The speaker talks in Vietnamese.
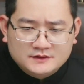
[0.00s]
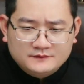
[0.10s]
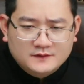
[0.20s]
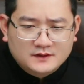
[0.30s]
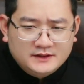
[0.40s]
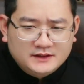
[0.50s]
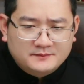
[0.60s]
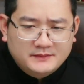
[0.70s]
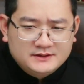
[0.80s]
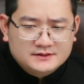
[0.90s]
Phương Linh ạ,
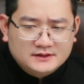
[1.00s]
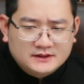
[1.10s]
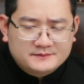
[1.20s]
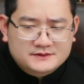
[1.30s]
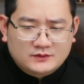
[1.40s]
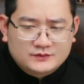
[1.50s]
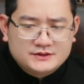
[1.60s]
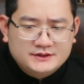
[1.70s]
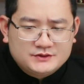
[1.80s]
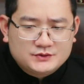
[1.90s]
mình sinh năm
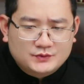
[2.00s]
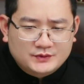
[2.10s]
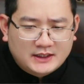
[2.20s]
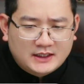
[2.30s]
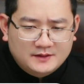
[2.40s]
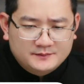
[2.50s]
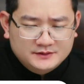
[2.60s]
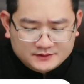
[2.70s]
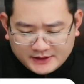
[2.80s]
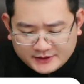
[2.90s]
69 chủ nhà hợp hướng
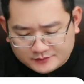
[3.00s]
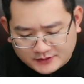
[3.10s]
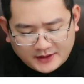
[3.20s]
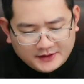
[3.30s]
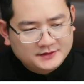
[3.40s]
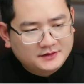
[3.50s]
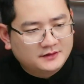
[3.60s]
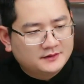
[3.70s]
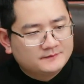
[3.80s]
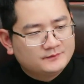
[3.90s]
Tây không thầy rồi
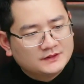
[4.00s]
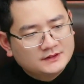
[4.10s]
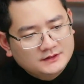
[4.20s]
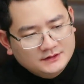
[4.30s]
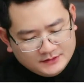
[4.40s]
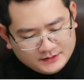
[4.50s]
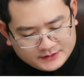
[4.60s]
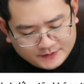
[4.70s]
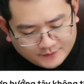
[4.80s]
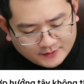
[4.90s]

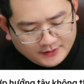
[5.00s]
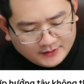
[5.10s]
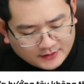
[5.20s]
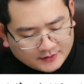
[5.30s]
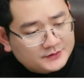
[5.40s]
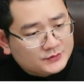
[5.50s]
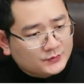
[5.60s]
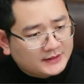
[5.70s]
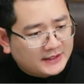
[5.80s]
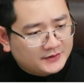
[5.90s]
chị Phương Linh là nữ chủ
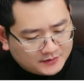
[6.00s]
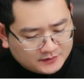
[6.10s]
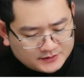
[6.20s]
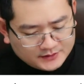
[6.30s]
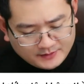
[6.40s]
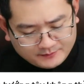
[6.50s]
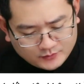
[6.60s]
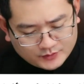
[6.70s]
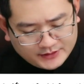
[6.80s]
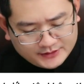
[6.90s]
nhà đúng không sinh năm
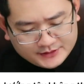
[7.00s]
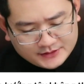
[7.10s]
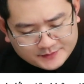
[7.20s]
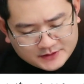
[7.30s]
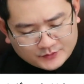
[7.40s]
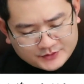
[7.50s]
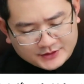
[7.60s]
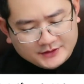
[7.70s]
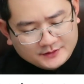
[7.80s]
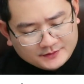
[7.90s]

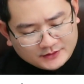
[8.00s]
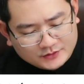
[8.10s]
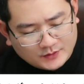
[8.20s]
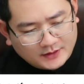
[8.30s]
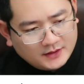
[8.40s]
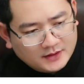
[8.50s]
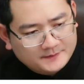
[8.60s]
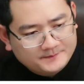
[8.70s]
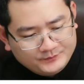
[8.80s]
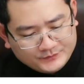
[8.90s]
1969 tuổi uh, à,
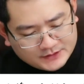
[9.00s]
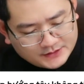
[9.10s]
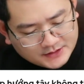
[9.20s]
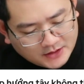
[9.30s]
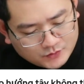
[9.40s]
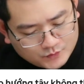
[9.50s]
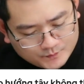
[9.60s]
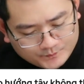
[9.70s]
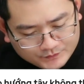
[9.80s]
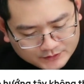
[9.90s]
kỷ dậu
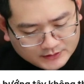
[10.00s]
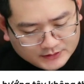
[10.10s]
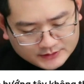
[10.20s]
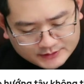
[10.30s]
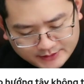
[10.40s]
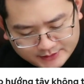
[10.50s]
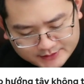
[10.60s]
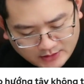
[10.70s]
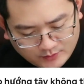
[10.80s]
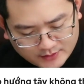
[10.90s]
kỷ
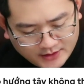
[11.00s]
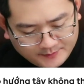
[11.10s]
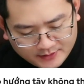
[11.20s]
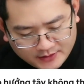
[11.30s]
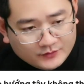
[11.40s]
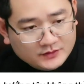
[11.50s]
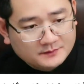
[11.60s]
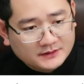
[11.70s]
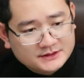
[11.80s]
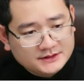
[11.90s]
dậu ở đây mà nếu như mà
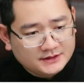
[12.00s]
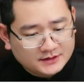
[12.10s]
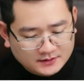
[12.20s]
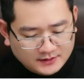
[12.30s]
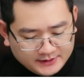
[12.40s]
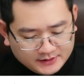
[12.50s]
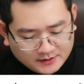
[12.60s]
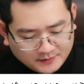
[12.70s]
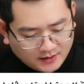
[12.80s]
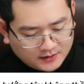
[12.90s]
chị à, Linh ấy
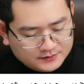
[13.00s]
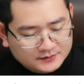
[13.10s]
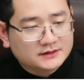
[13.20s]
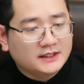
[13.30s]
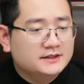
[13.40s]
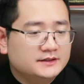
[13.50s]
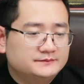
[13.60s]
mà ở hướng Tây ấy,